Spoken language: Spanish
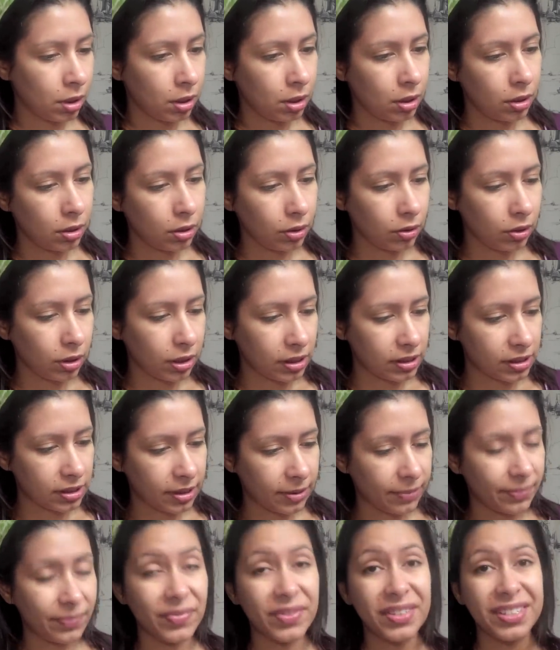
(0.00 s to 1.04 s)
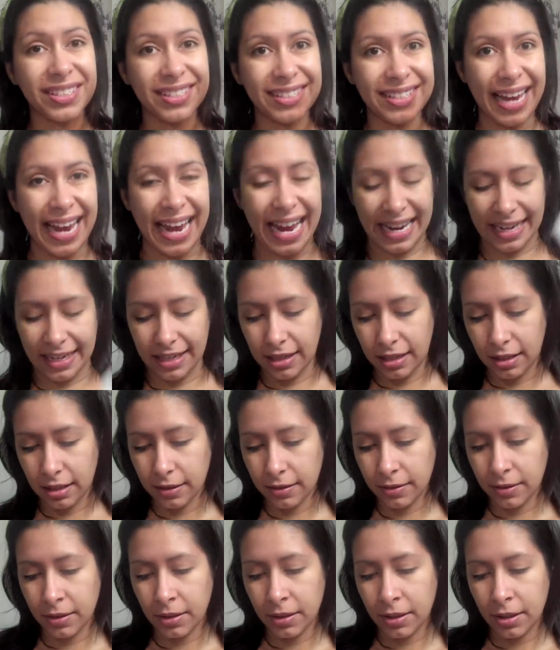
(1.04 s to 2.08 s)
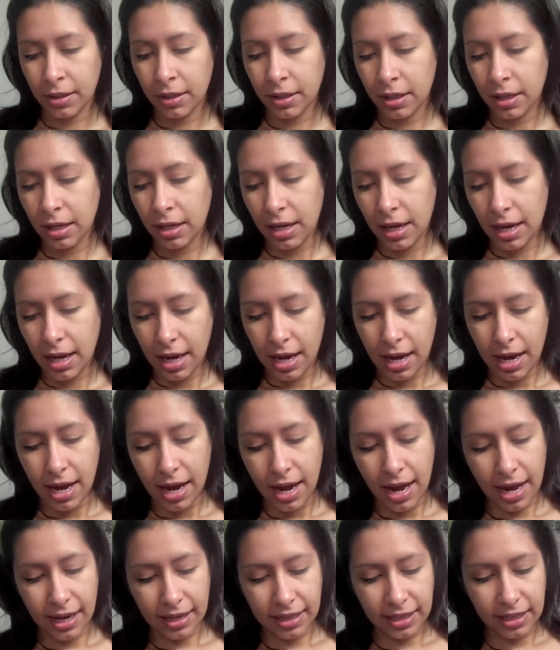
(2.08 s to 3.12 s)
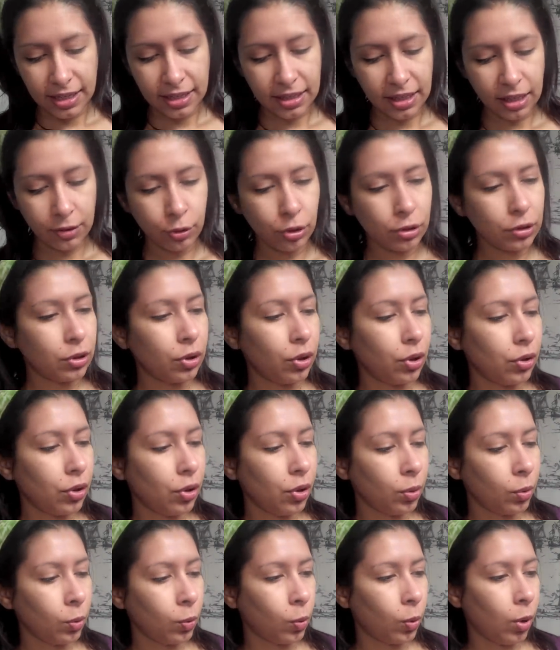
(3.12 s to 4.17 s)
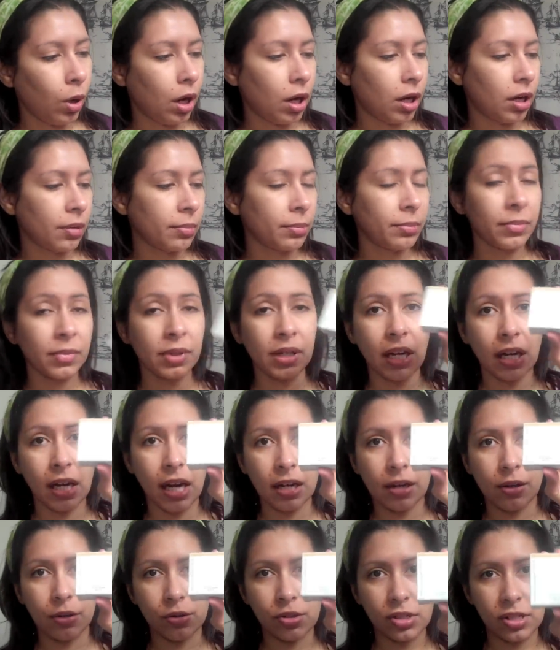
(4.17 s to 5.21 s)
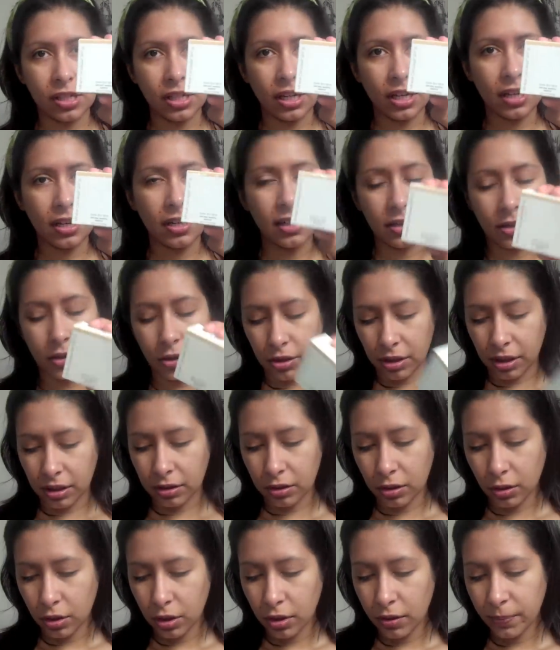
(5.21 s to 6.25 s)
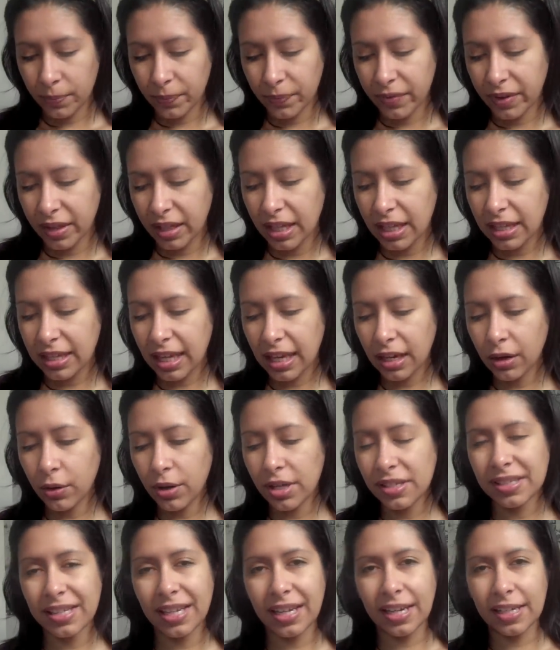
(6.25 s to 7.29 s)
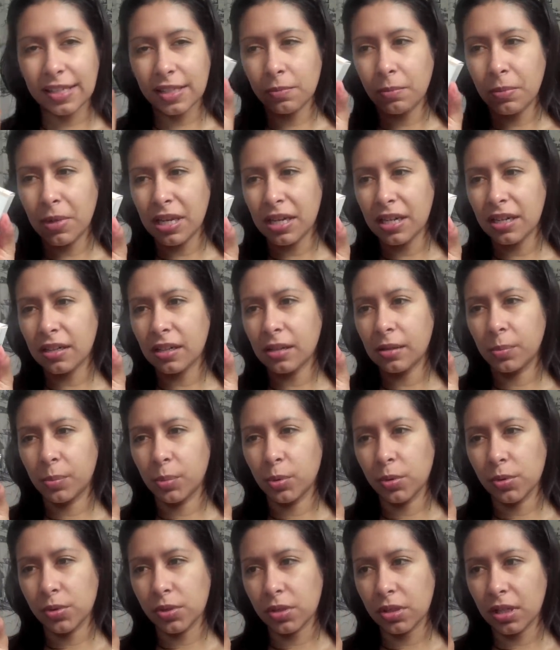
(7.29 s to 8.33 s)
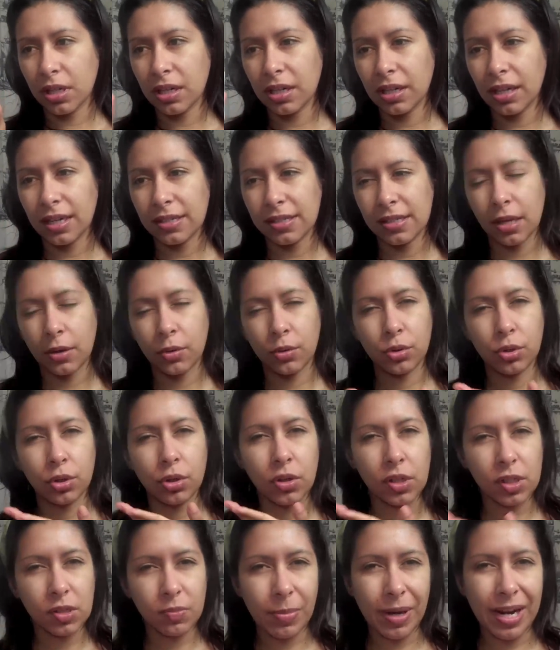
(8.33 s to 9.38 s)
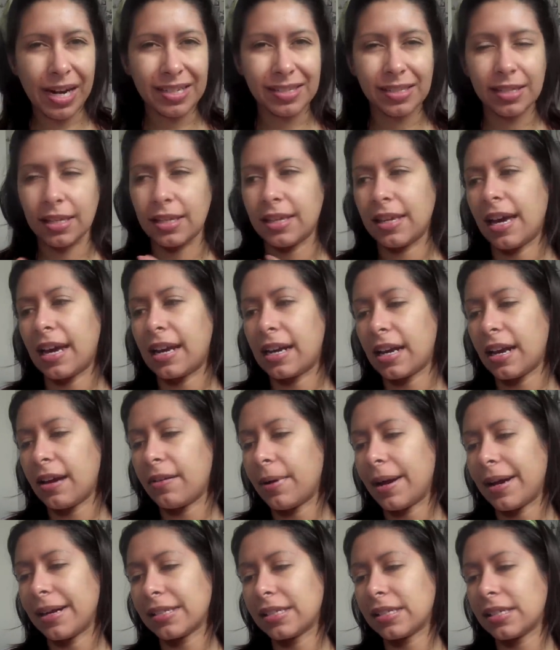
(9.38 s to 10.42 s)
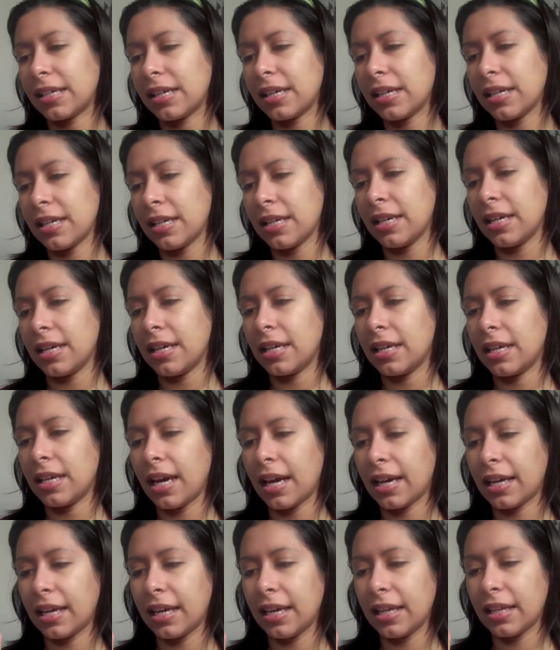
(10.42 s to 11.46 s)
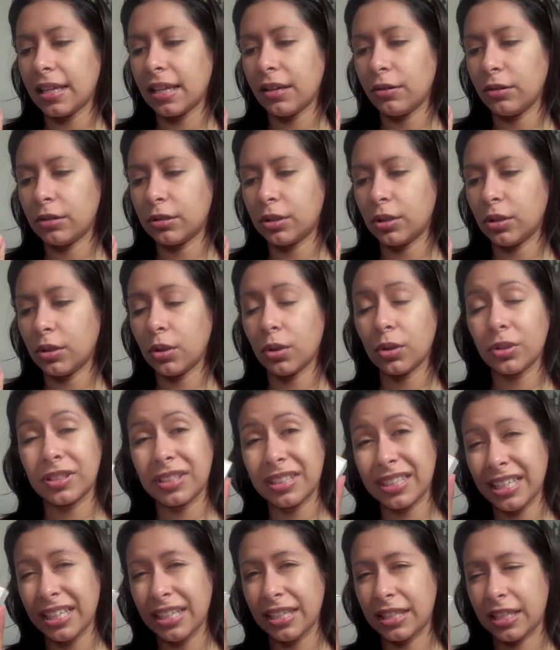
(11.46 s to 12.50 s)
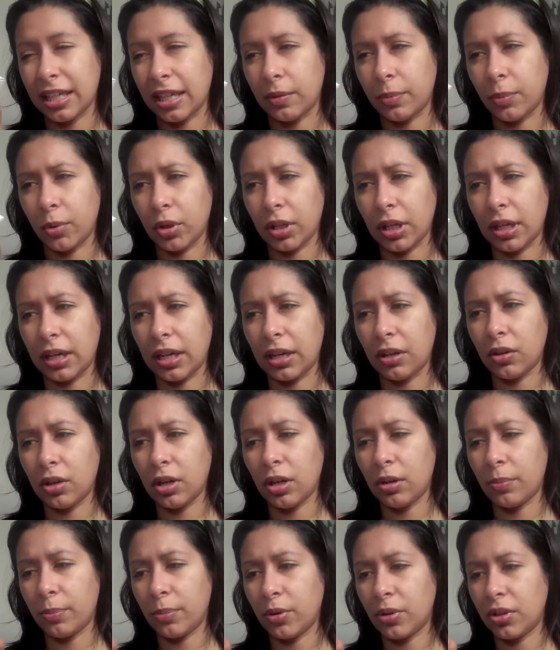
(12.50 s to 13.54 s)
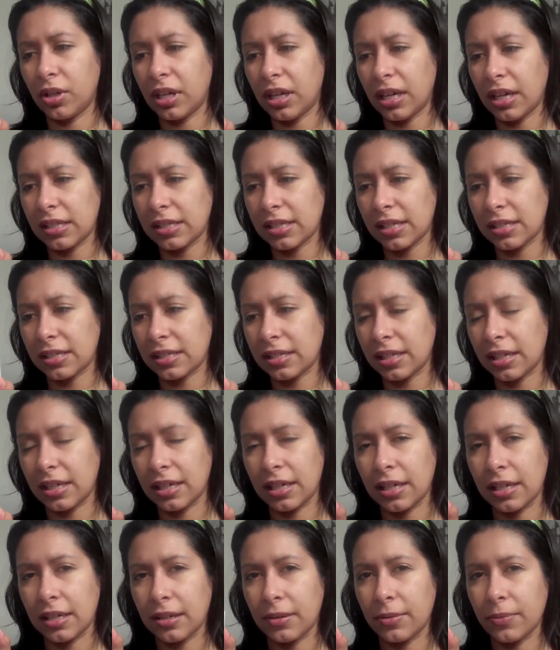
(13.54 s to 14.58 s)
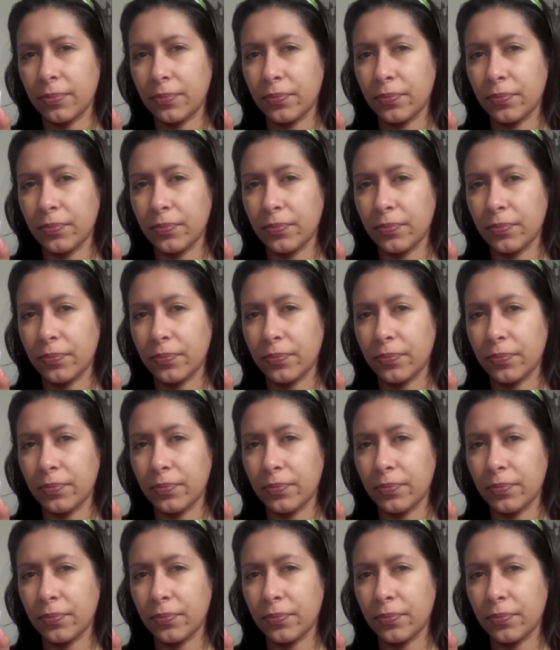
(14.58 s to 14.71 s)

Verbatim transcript: ¿Dónde dice? Tan. Aquí tengo el tono Warm en el concealer, corrector. Y tengo este que es Mineral Booster, que según yo es para sellar la base. Y aquí tengo el tono Tinted, porque creo que lo podías hacer